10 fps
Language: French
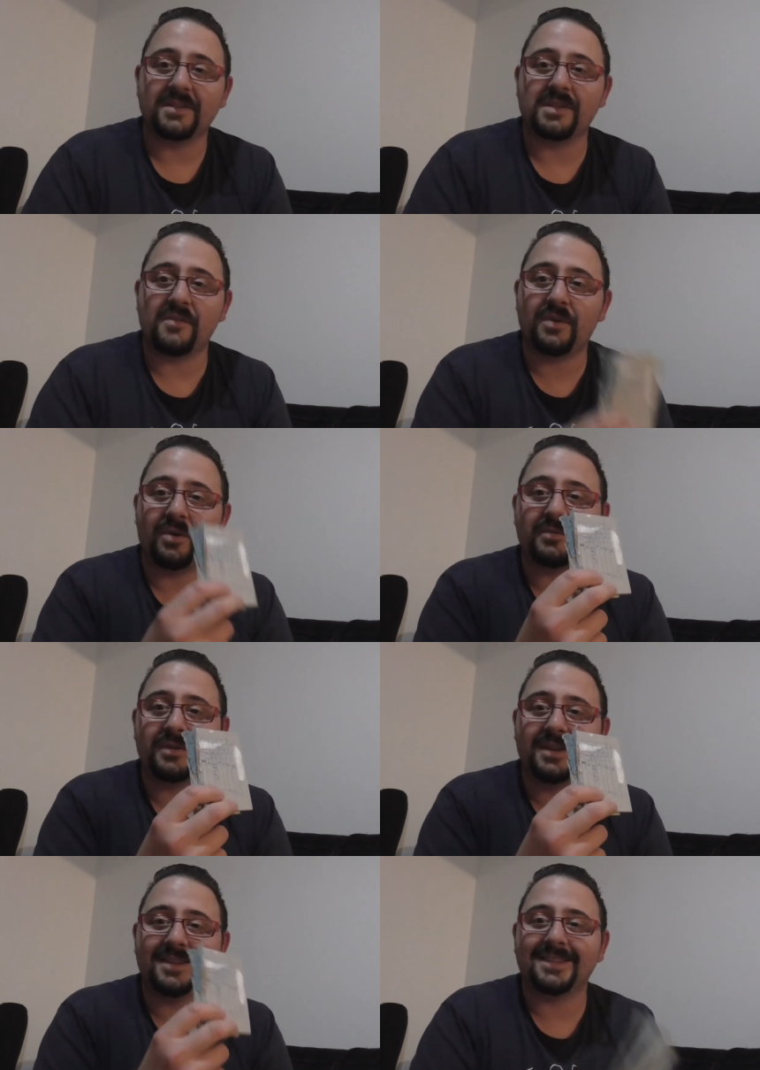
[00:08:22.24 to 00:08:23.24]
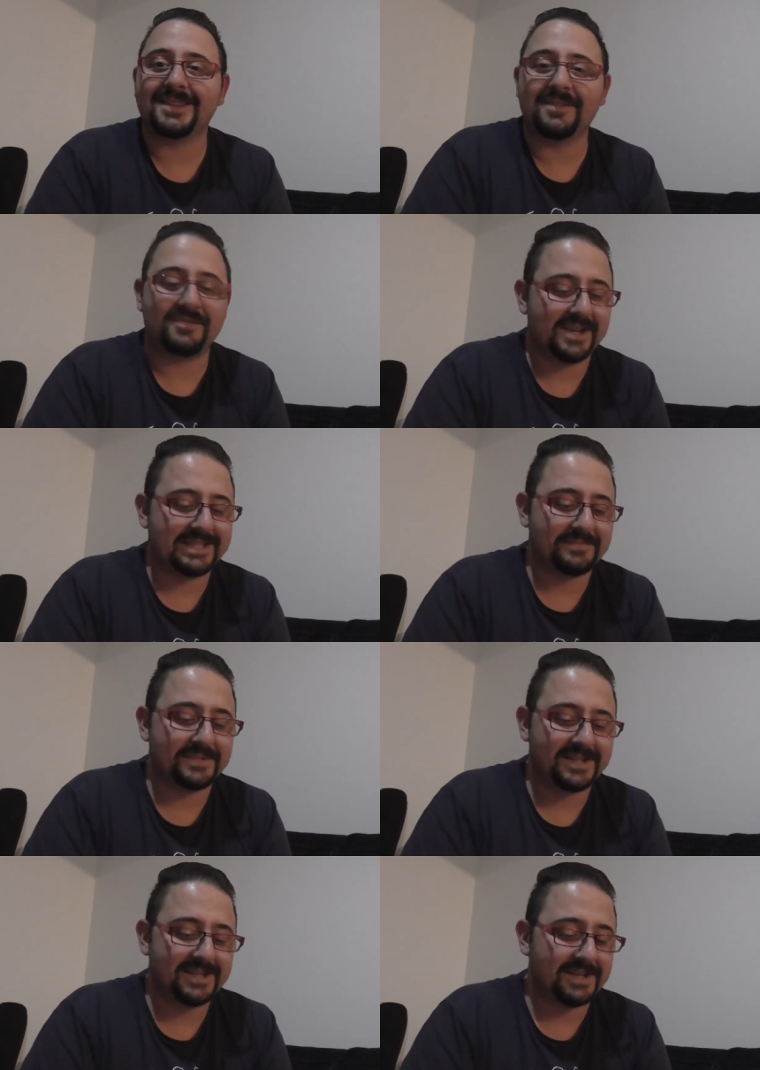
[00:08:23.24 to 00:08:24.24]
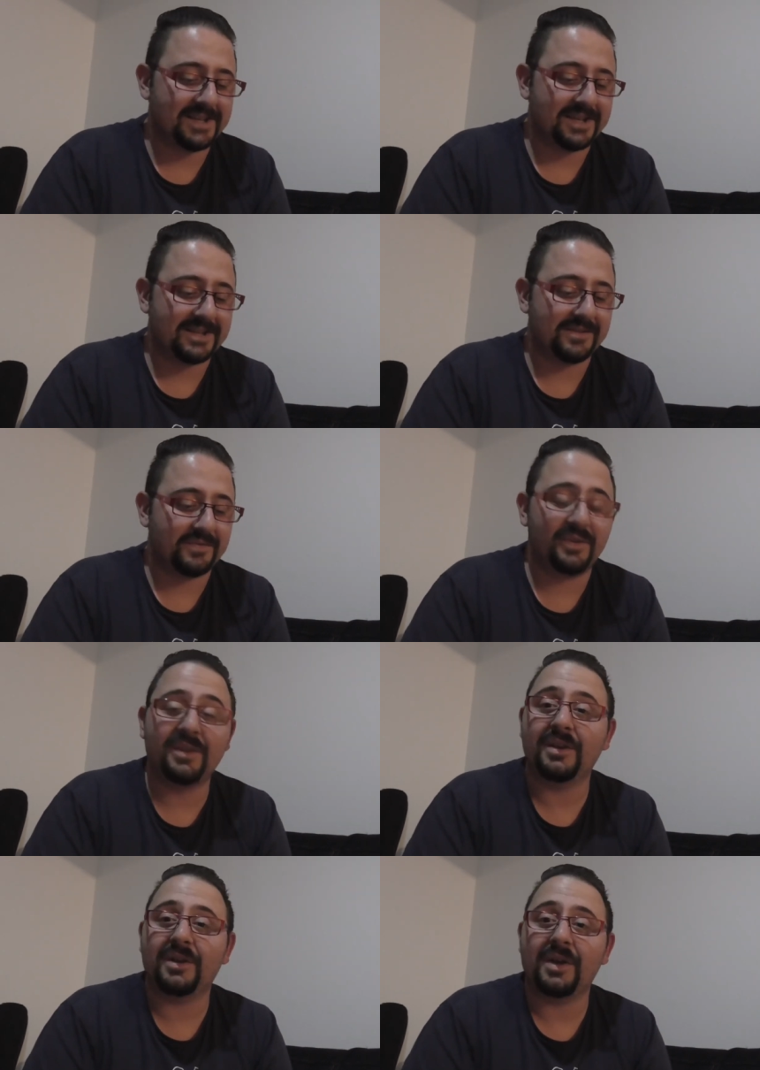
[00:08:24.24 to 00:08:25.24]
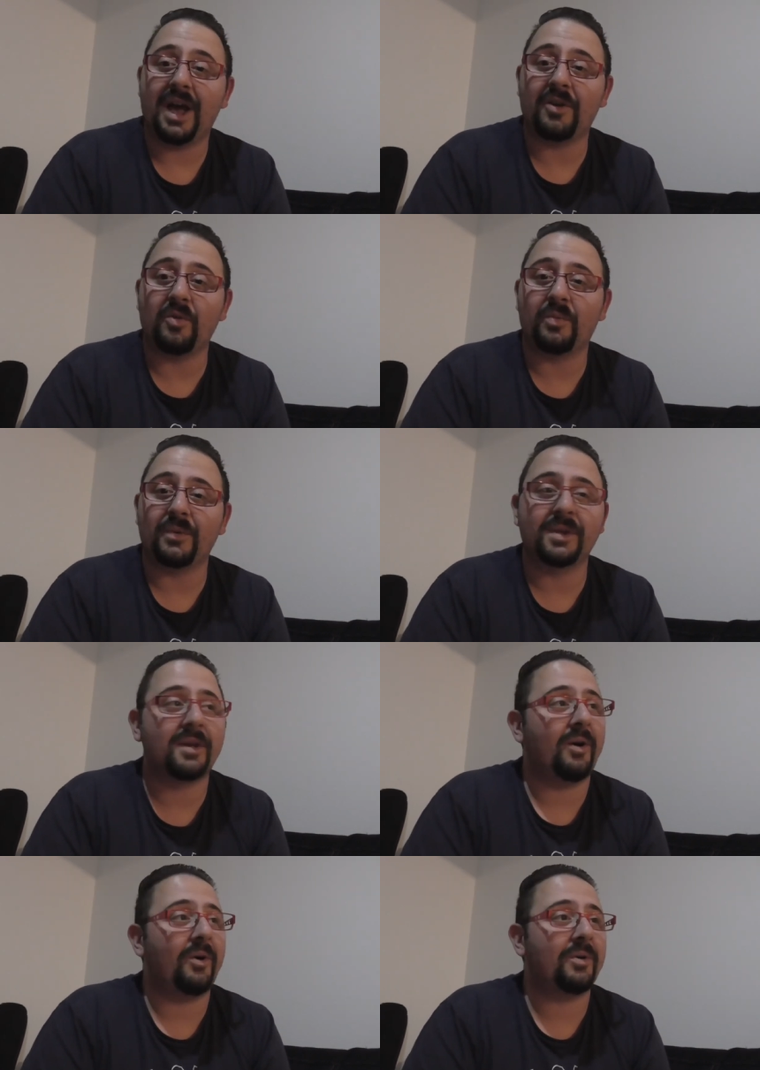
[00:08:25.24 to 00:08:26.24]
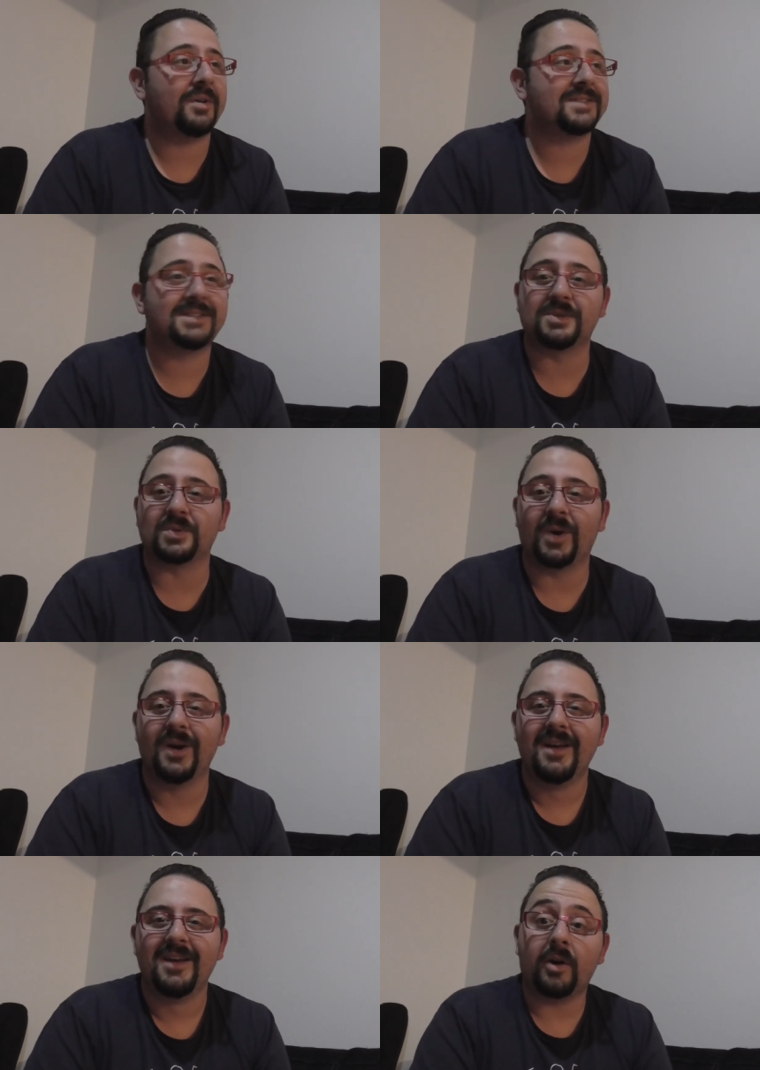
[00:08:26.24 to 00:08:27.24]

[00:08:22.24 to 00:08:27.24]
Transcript: défi relevé, défi accepté et défi accompli en 6 jours.